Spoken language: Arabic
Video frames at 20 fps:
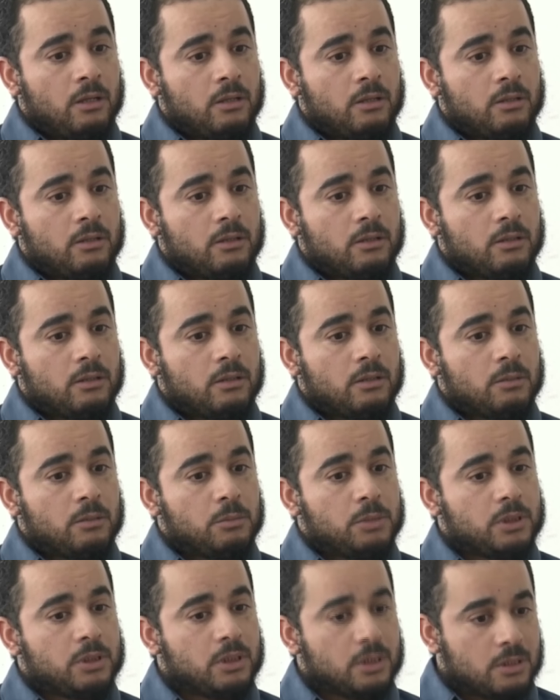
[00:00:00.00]
أه،
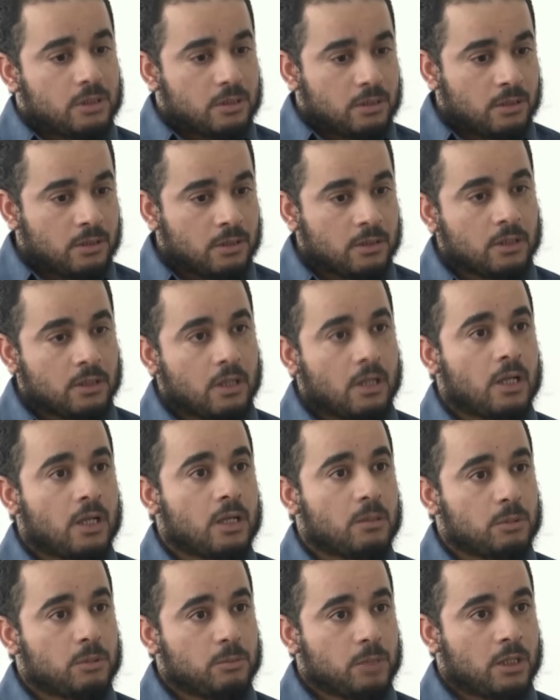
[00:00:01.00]
بديت
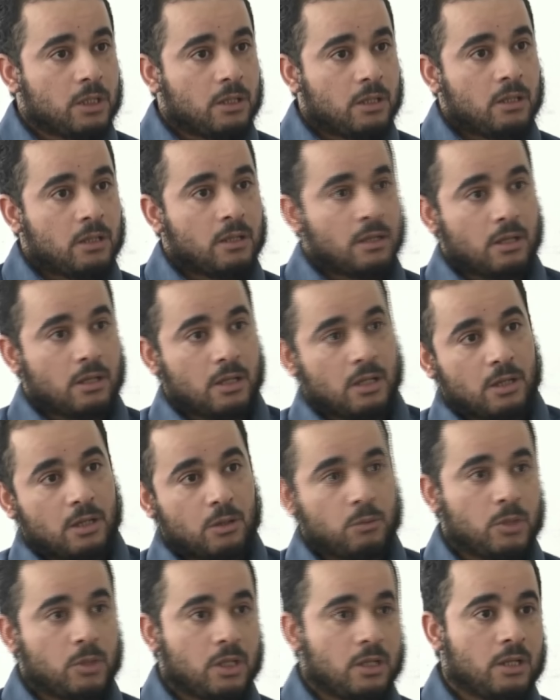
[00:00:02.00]
نتظاهر بالمرض
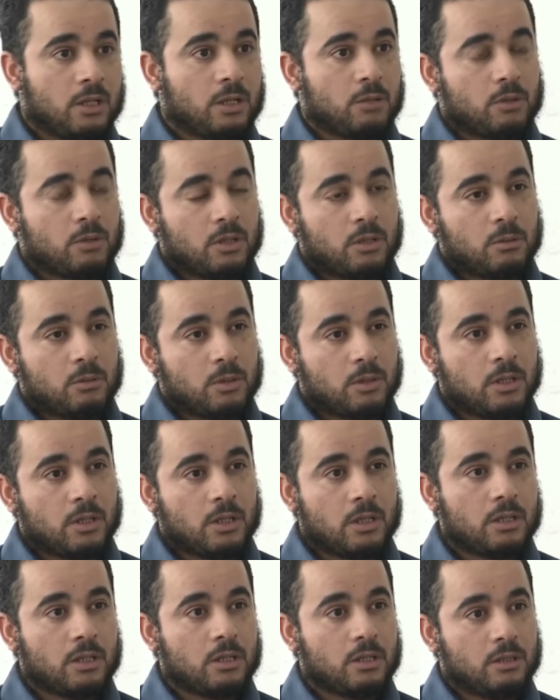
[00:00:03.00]
ظهري وما ظهري وظهري وما
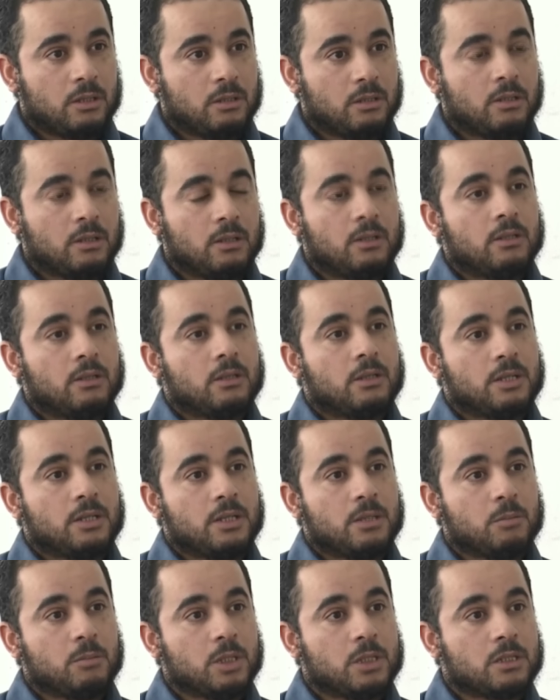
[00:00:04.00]
ظهري احد
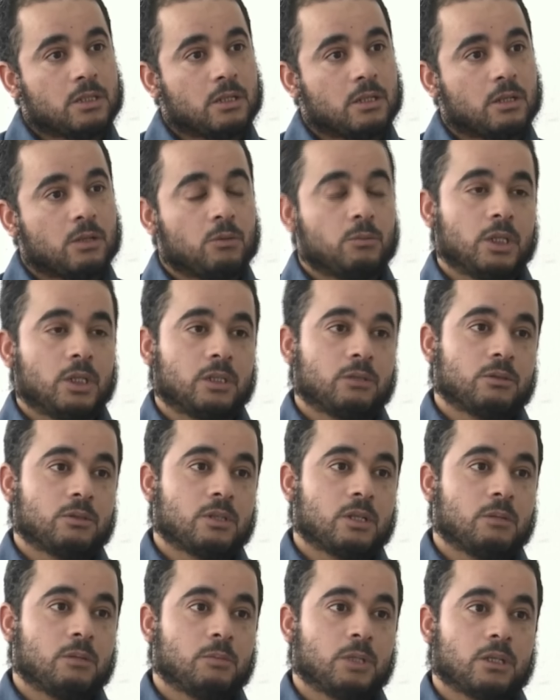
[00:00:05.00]
الايامات هكا ومن بعد
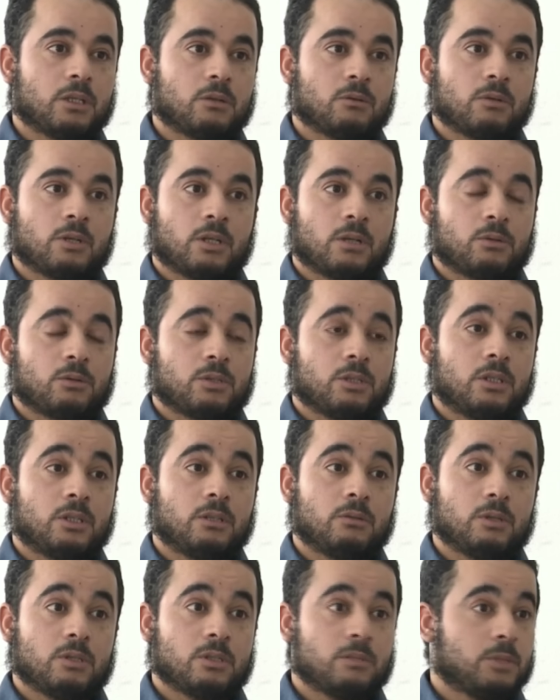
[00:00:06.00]
قلت للامير وظهري
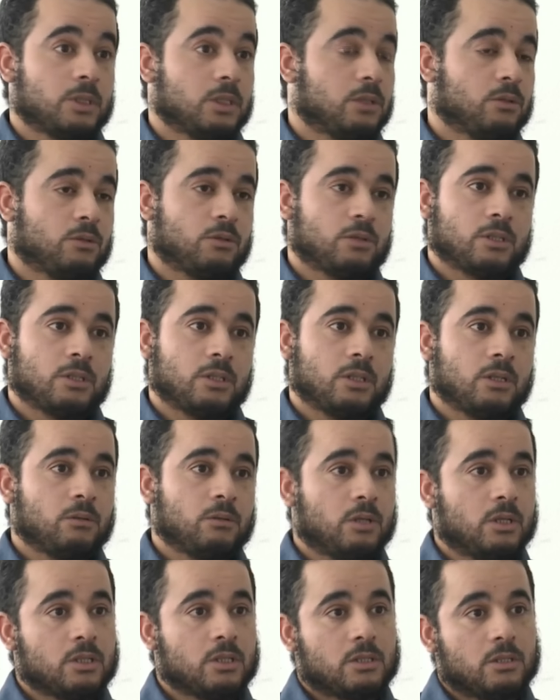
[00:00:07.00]
وجعني ولازمتني نخرج
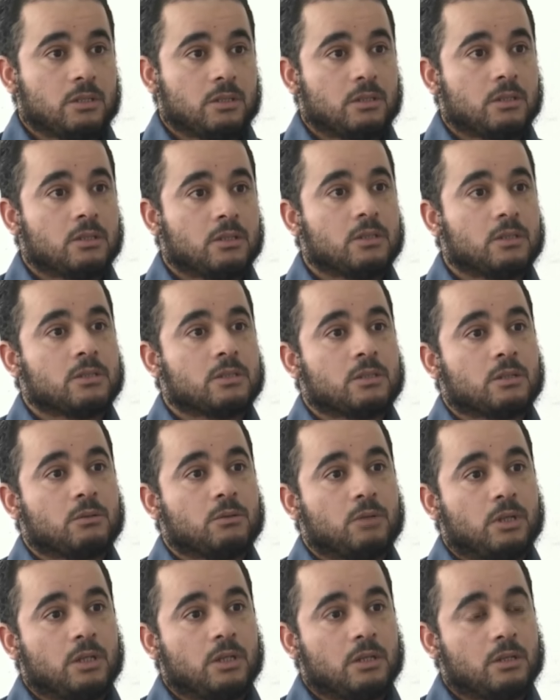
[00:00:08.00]
نداوي علاش
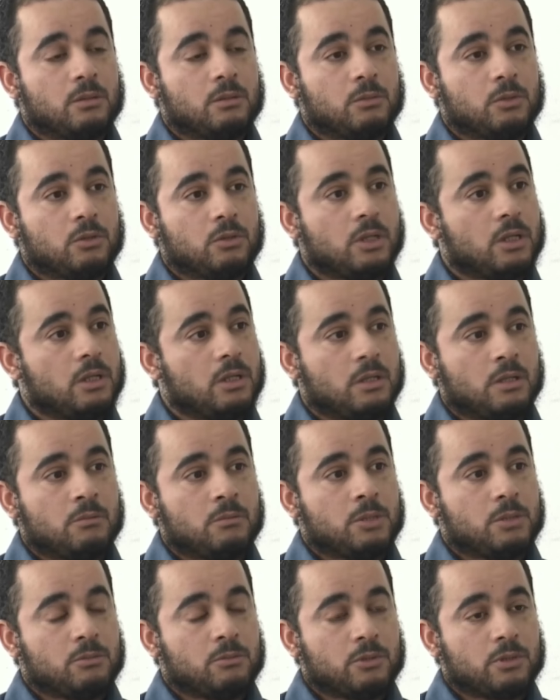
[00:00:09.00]
تقوى علي الامور قال لي اي
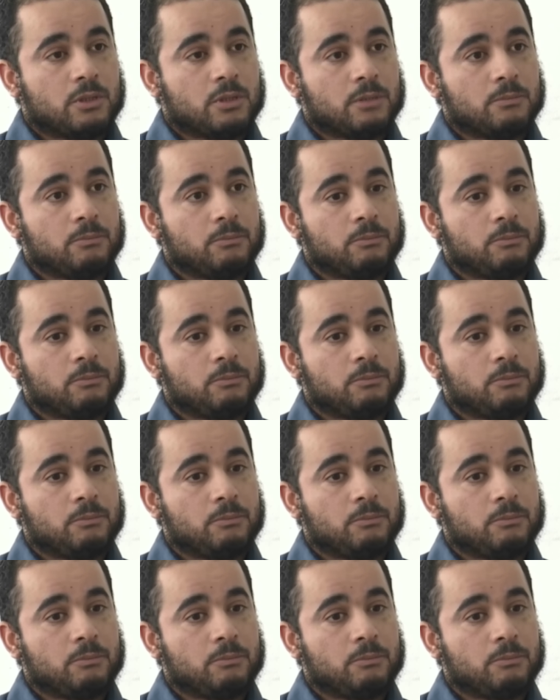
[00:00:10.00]
مش مشكل